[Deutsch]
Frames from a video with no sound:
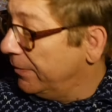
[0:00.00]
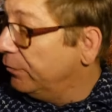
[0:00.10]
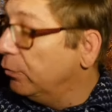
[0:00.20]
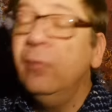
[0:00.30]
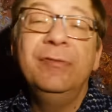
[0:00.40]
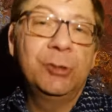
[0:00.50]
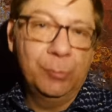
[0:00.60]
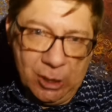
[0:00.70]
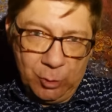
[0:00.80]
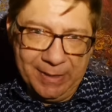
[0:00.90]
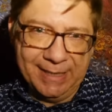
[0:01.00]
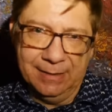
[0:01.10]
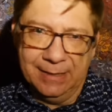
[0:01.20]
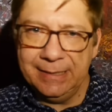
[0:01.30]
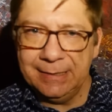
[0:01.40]
wo wir drüber
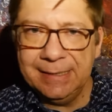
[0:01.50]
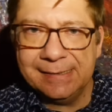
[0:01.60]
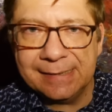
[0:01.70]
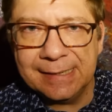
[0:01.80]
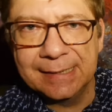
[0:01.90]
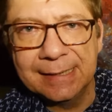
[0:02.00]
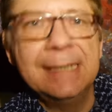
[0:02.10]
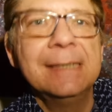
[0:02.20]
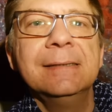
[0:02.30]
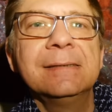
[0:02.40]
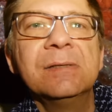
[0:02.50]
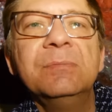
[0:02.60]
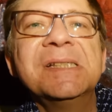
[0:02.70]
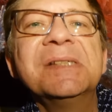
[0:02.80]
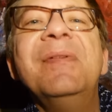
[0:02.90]
sprechen. Ich lese ja gerade
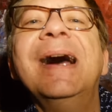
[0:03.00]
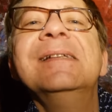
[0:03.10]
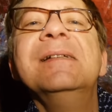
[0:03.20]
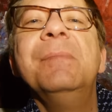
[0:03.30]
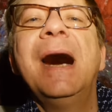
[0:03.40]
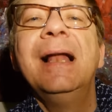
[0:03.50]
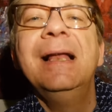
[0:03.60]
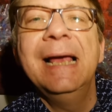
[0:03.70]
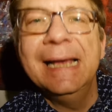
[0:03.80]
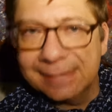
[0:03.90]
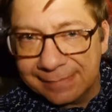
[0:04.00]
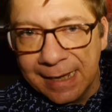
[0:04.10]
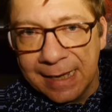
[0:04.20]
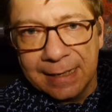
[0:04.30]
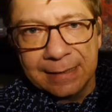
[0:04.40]
zum zweiten Mal S
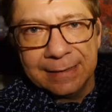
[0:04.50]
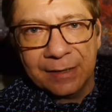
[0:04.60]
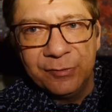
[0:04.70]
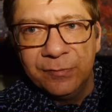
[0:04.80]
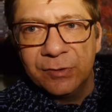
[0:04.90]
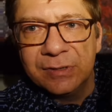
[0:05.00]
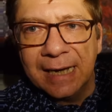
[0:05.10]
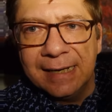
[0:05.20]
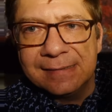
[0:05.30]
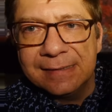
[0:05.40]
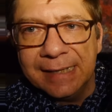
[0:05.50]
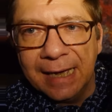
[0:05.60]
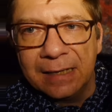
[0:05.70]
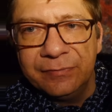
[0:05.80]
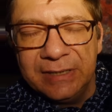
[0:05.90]
nach 35
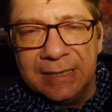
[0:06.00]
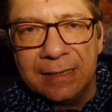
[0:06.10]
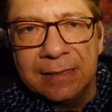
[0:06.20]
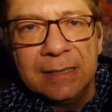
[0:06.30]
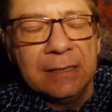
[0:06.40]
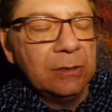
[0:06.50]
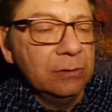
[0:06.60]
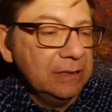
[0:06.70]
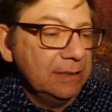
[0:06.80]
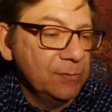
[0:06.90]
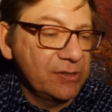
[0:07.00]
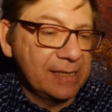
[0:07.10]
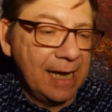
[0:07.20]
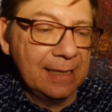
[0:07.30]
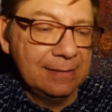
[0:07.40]
Jahren wieder und ich muss
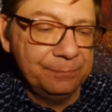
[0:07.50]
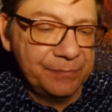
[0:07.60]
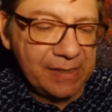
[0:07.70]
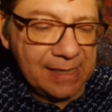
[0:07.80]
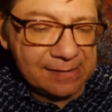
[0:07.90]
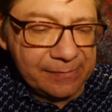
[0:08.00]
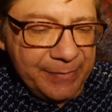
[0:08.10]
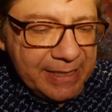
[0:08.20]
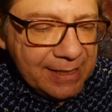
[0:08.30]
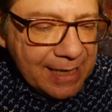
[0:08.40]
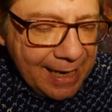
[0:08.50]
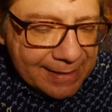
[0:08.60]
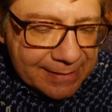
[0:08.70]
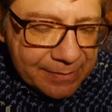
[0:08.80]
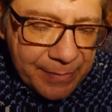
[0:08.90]
sagen, dass mir gar
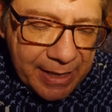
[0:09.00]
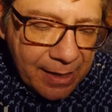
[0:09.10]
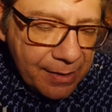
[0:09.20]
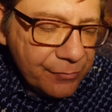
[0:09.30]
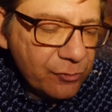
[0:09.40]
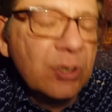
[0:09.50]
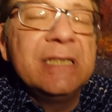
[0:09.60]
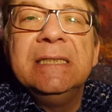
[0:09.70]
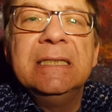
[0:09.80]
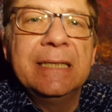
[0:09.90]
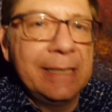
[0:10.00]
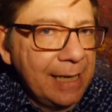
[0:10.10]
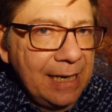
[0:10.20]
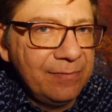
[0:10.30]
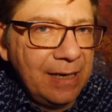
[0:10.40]
nicht mehr so richtig
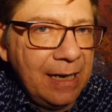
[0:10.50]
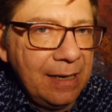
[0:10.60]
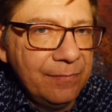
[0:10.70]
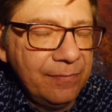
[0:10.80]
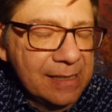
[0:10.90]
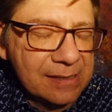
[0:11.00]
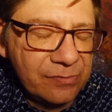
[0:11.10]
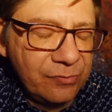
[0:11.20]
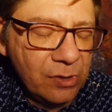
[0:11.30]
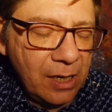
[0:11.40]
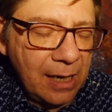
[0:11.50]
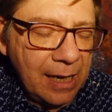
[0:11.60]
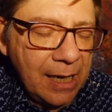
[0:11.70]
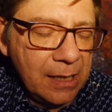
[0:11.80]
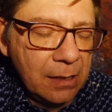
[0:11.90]
klar war, was für
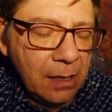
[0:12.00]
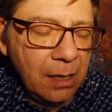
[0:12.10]
ein